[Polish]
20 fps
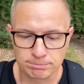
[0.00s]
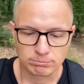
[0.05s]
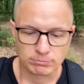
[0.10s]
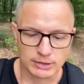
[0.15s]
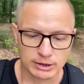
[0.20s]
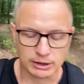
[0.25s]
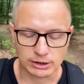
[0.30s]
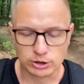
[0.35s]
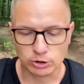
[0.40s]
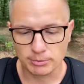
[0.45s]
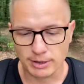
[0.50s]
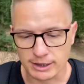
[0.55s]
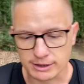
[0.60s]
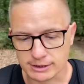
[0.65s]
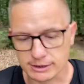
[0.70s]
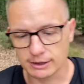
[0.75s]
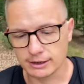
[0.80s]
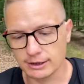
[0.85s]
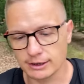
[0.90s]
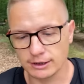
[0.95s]

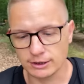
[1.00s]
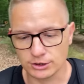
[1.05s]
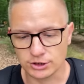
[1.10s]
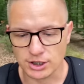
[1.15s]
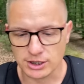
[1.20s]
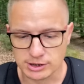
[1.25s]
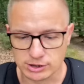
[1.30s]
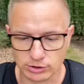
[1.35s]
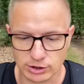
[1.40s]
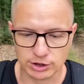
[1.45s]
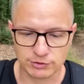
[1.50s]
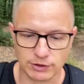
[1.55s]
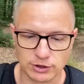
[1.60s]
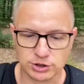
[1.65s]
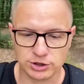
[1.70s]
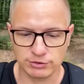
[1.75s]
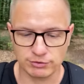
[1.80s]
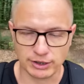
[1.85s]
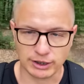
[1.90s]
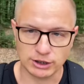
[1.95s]
Natomiast e, często też
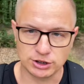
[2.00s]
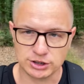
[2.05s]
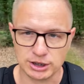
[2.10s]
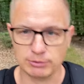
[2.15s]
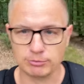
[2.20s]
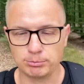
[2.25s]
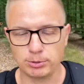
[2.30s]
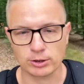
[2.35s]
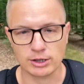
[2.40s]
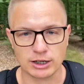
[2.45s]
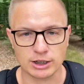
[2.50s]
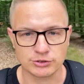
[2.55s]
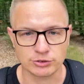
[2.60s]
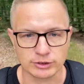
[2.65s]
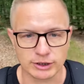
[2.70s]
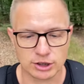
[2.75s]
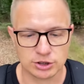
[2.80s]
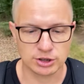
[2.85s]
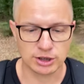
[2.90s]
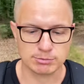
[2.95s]
właśnie w jakichś tam porach
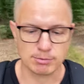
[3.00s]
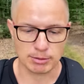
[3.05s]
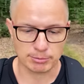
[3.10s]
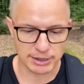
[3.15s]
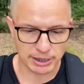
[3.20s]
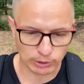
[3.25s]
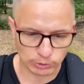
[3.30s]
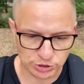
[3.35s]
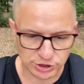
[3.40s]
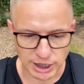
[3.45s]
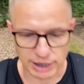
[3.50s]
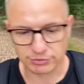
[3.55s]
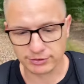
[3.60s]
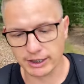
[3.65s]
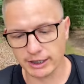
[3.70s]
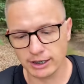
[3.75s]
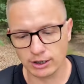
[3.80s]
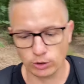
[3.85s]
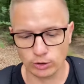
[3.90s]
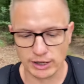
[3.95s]
świątecznych mamy jakąś
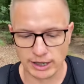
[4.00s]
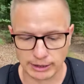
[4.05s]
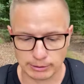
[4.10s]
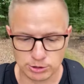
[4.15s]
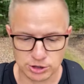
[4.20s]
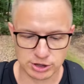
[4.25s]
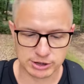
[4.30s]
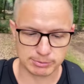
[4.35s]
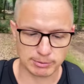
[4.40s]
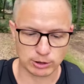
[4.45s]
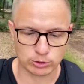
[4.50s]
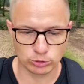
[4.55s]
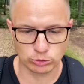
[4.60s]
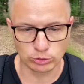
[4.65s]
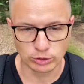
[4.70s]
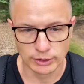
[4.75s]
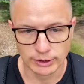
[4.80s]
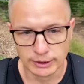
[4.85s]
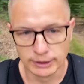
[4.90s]
kawkę o jakimś smaku